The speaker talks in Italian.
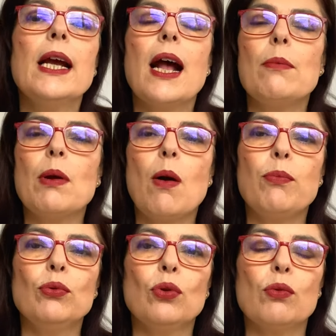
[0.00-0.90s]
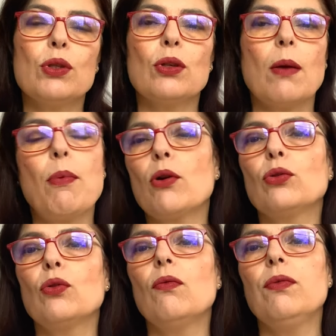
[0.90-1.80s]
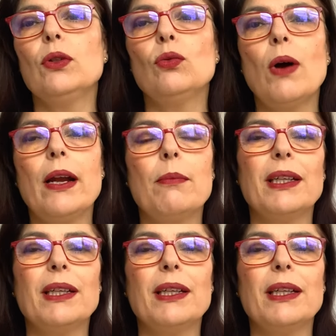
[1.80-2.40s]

abbiamo appunto questo rapporto conflittuale